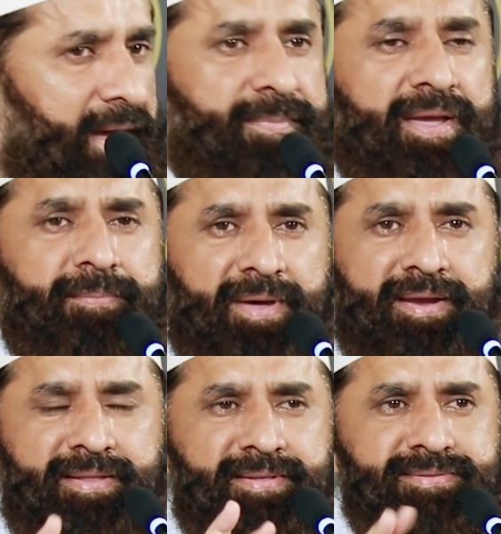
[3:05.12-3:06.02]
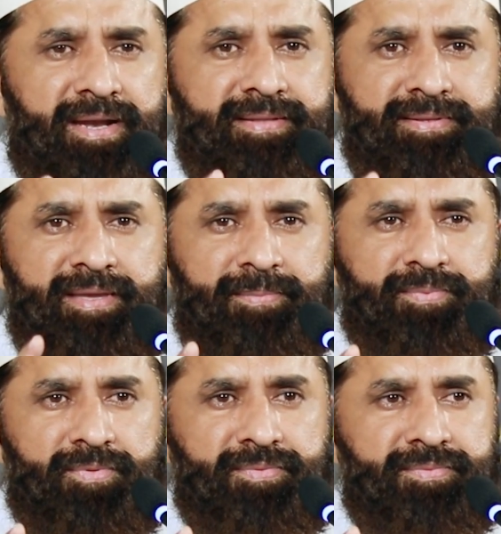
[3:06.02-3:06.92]
अब कहीं बरकत नज़र आती है
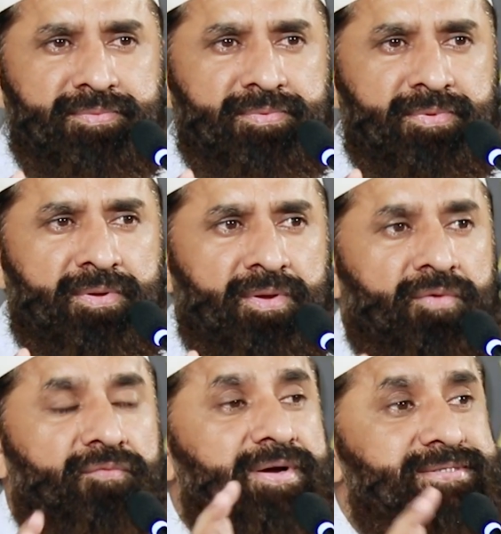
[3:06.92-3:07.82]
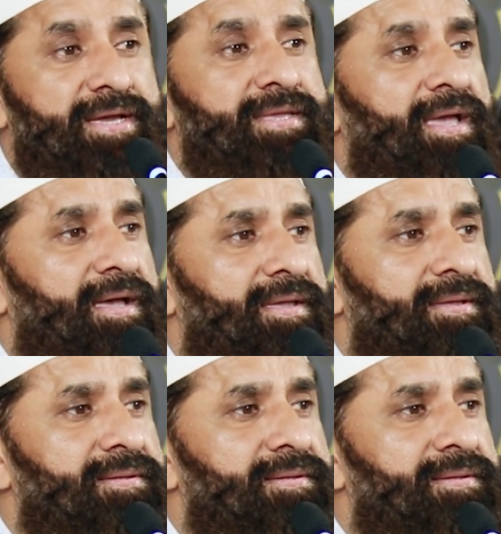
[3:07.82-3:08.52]
आपको वजह क्या है